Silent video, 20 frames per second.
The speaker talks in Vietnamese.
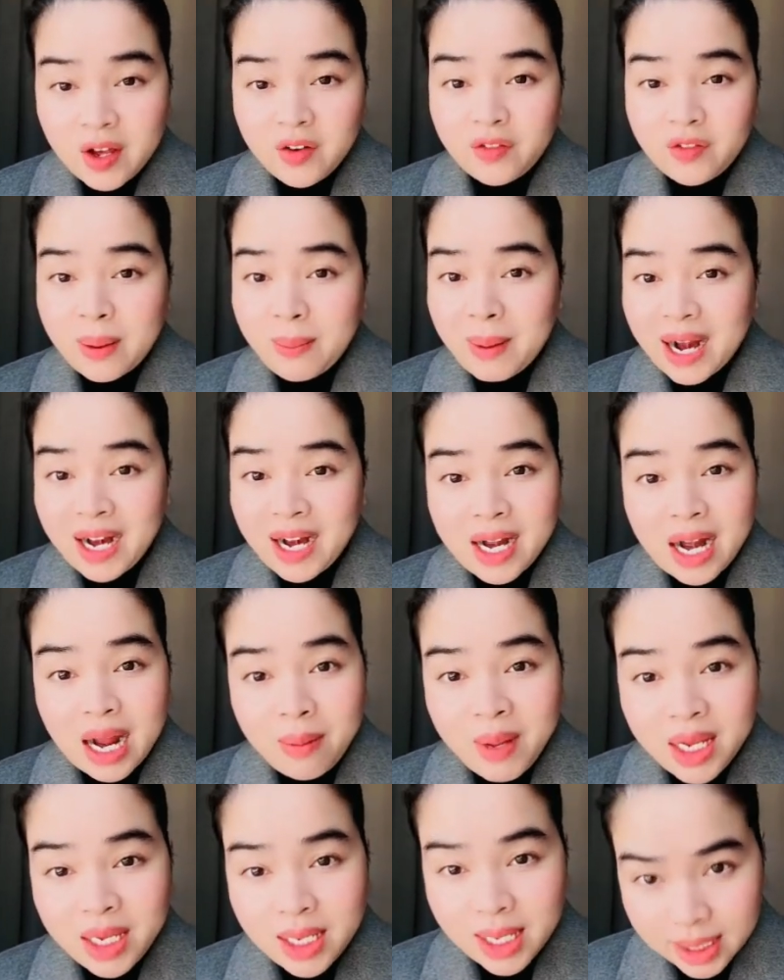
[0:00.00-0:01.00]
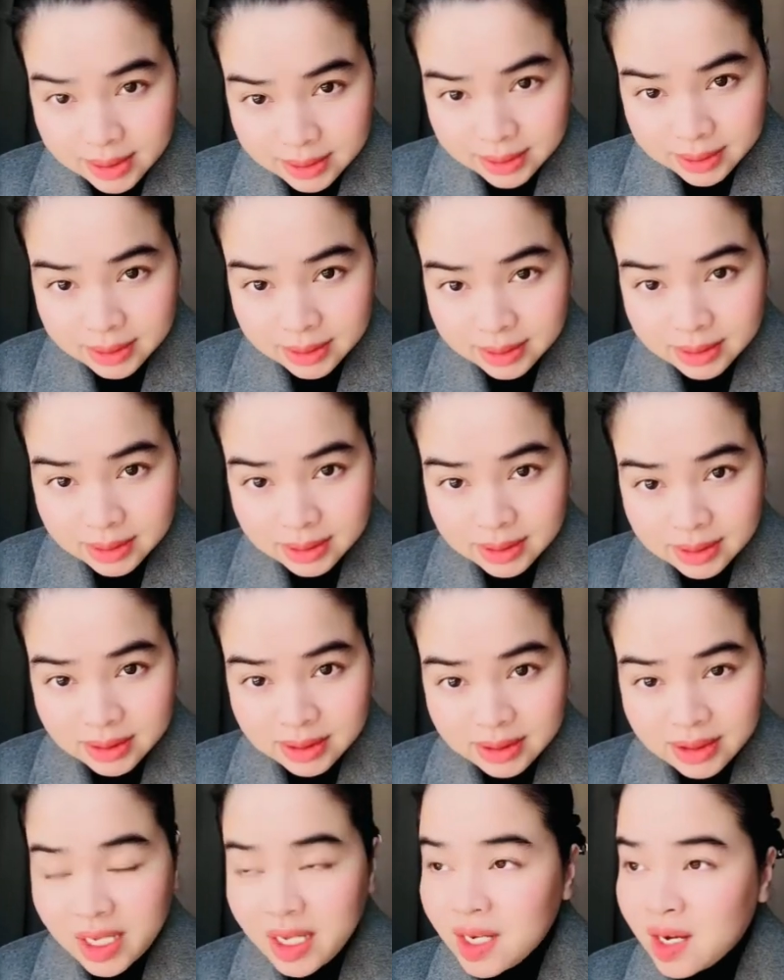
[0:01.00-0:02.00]
và bạn này đã biết chữ
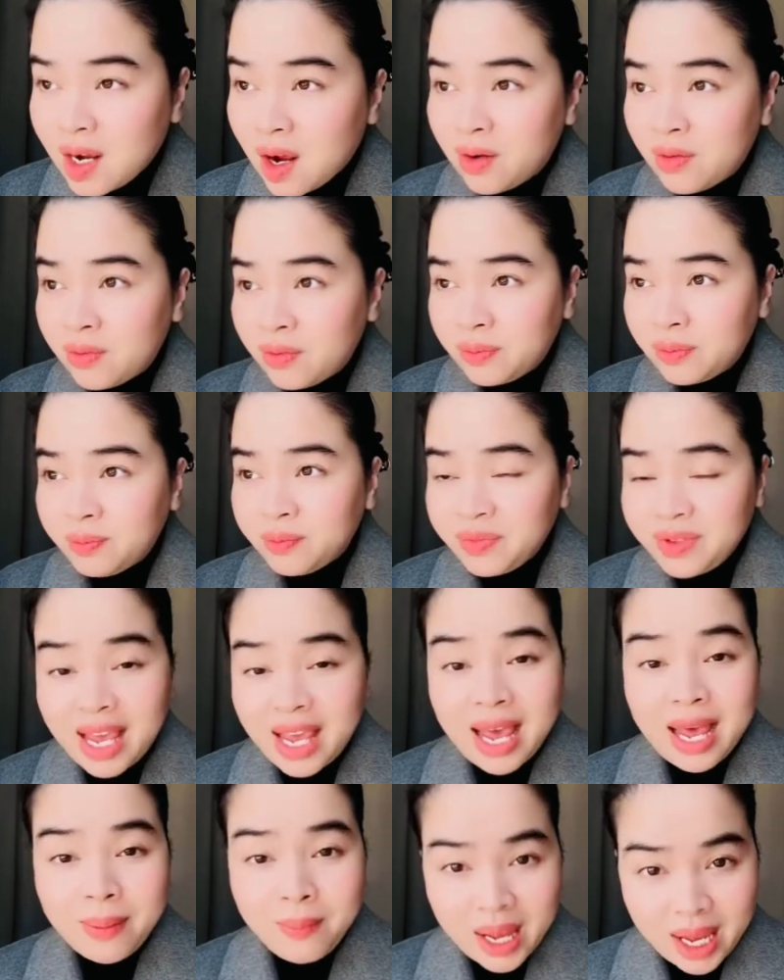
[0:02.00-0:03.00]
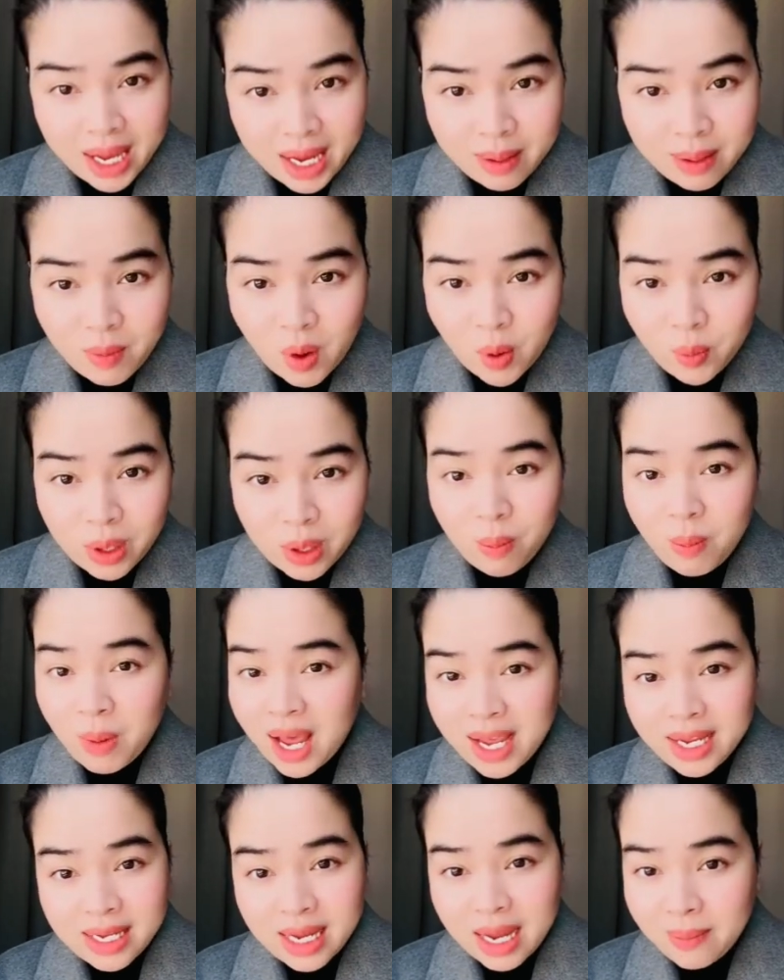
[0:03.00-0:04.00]
chỉ cần cha mẹ một trong
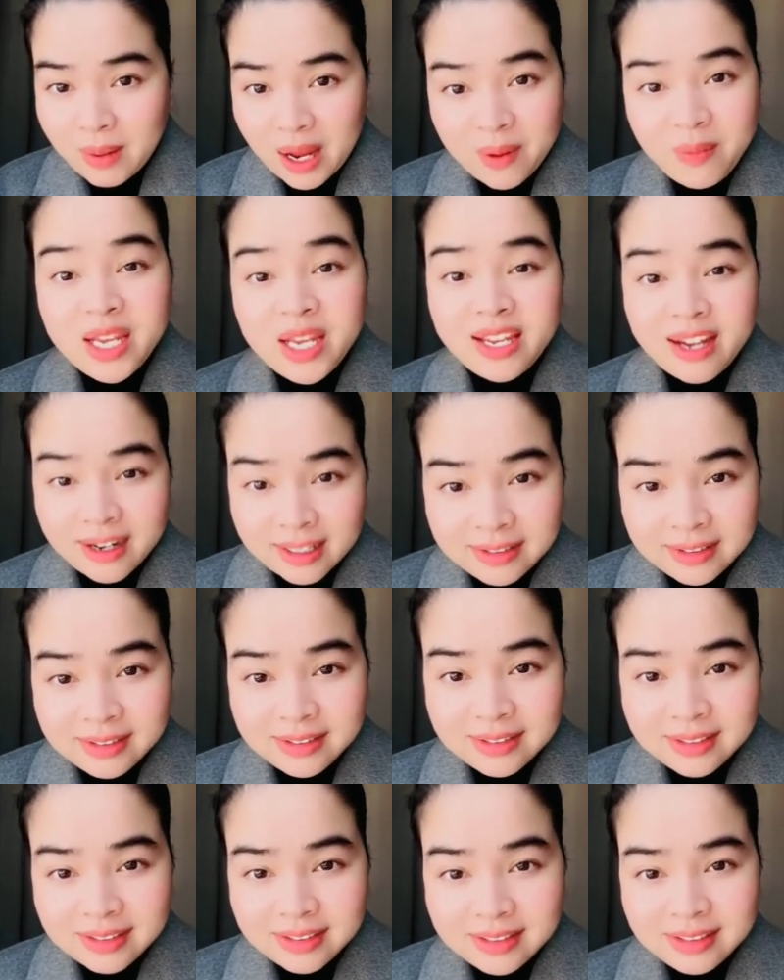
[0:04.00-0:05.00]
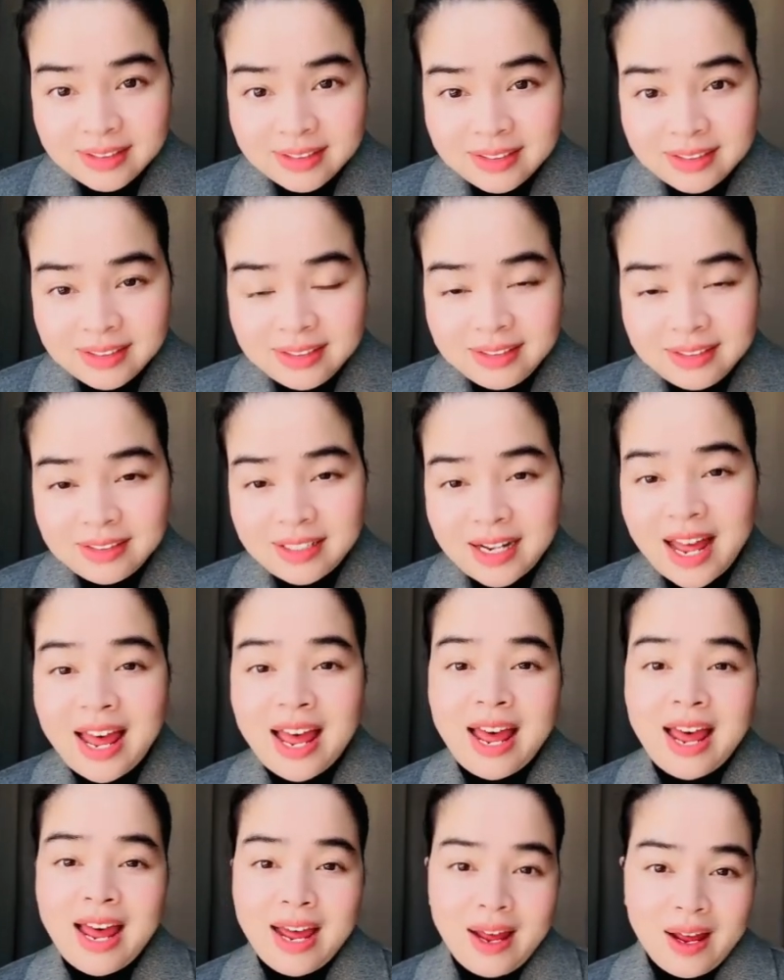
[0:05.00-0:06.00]
hai cha mẹ biết chữ
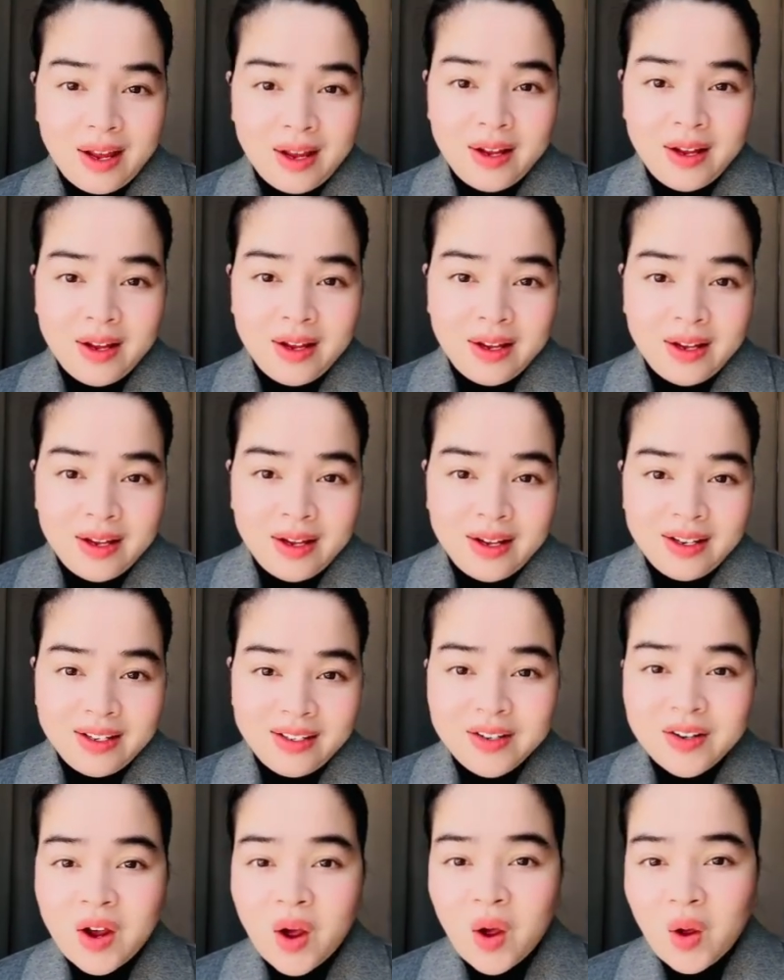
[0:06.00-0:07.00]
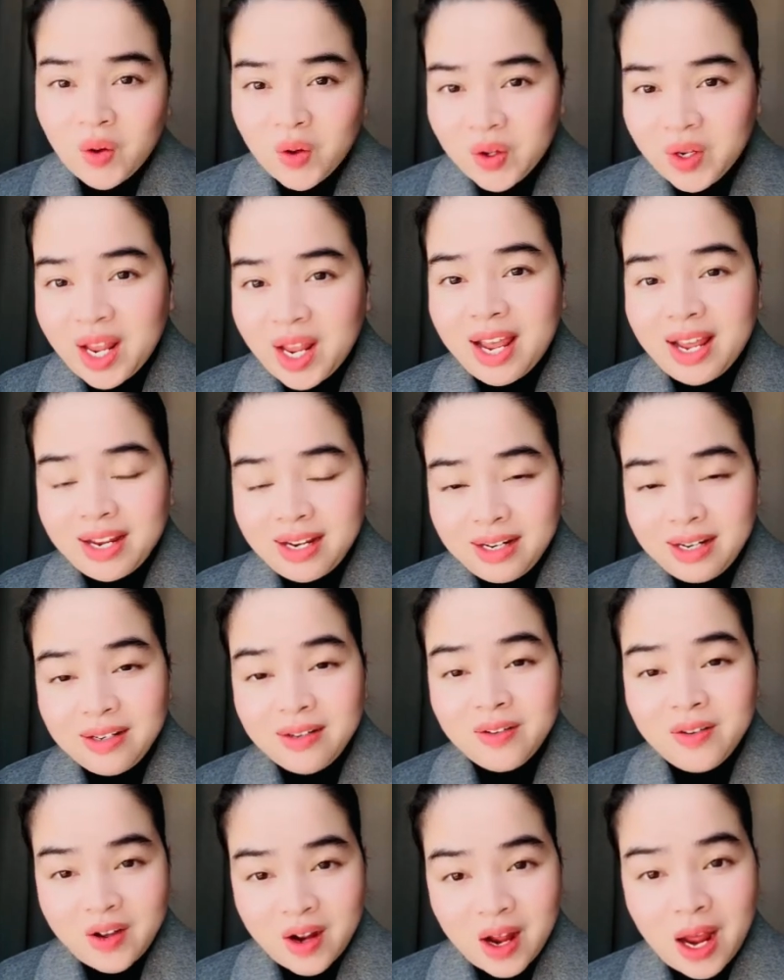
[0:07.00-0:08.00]
là đứa con có thể
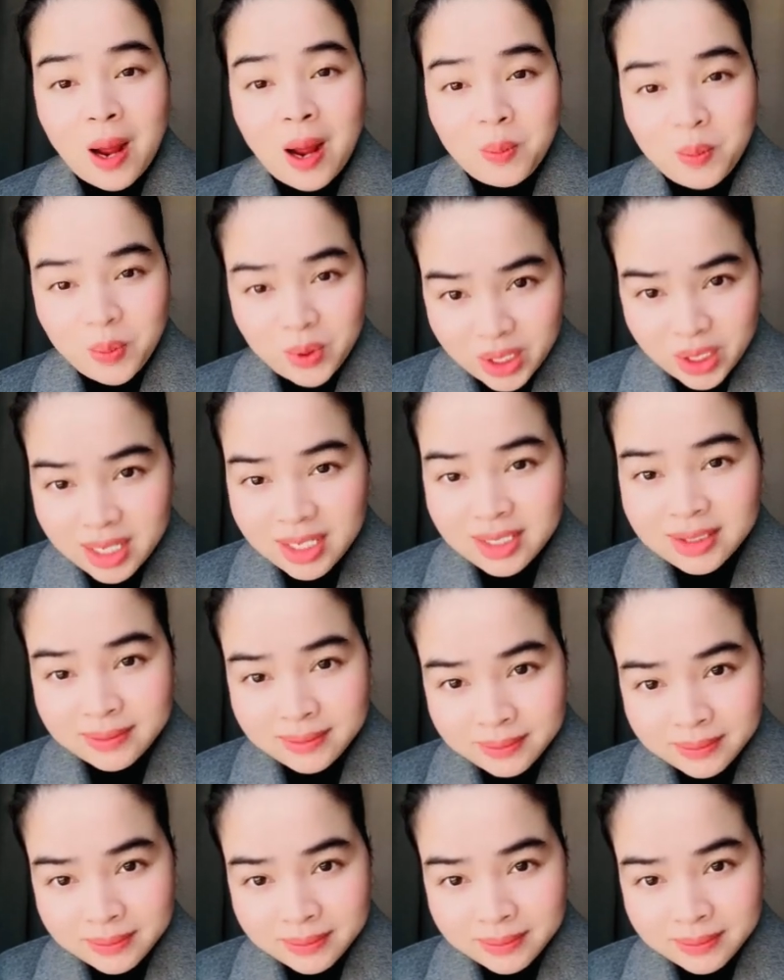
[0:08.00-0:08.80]
được học rồi đó